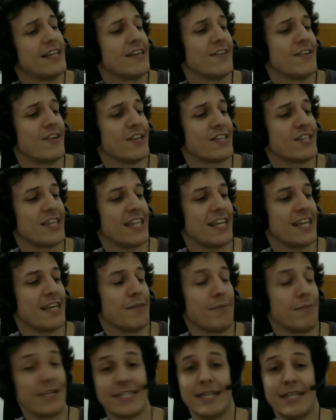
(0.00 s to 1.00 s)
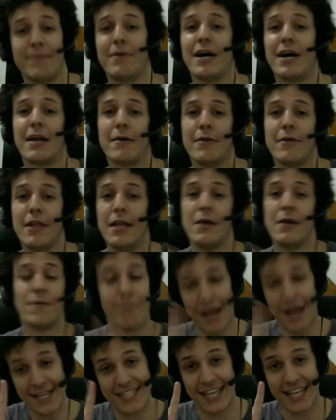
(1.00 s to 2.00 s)
Acho que daqui a uma semana.
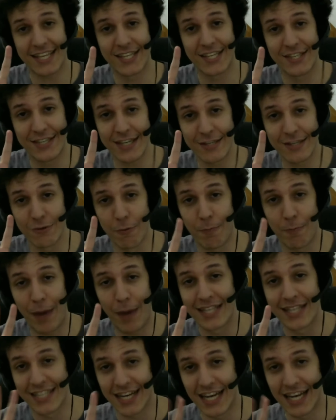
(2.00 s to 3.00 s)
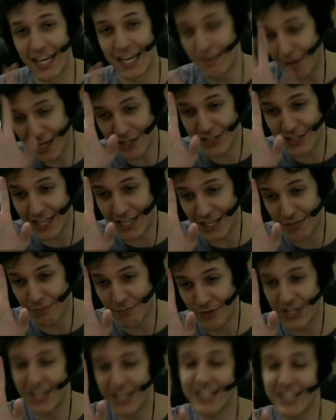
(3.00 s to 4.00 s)
Mais sete dias não passa, galera. Mais de sete,
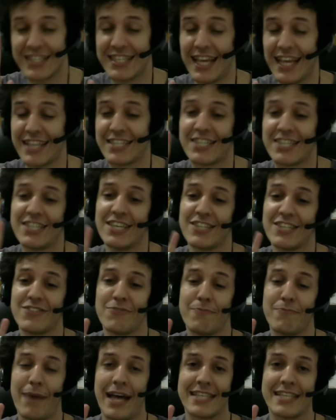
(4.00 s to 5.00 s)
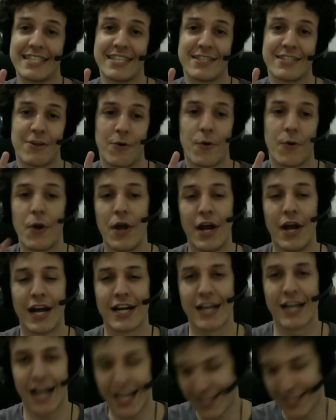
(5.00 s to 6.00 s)
dia, sete dias não passa. Então,
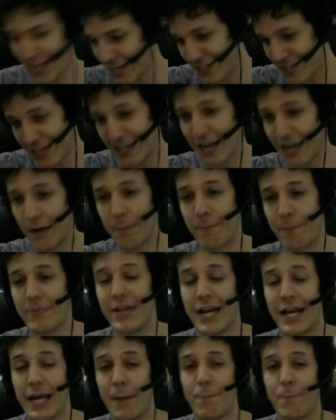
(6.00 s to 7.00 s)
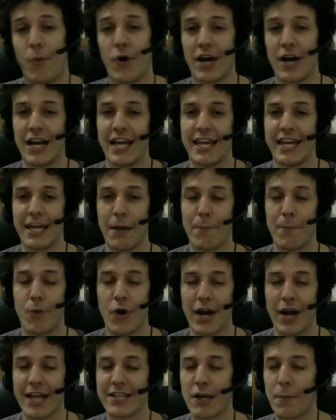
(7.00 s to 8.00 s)
até daqui a pouco, galerinha. Um
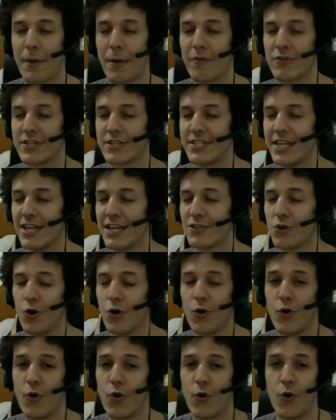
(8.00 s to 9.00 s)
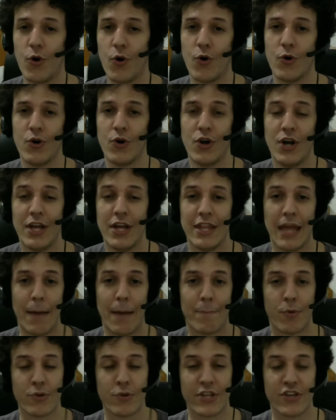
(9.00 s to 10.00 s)
bom Natal para vocês. Ho, ho, ho.
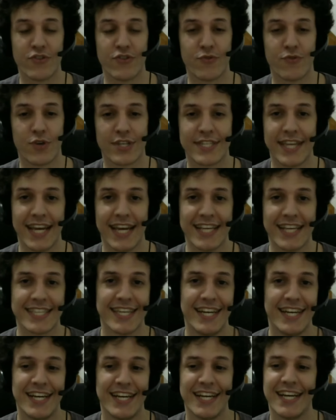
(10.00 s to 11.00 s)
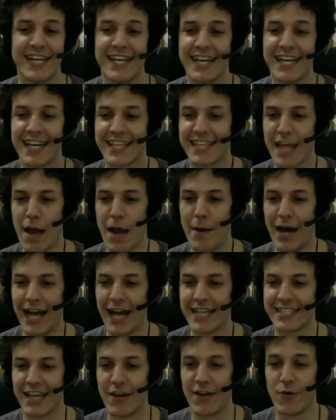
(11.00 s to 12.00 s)
Na bunda de vocês. É, até
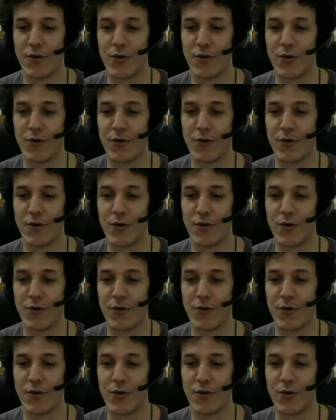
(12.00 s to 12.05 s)
mais, é.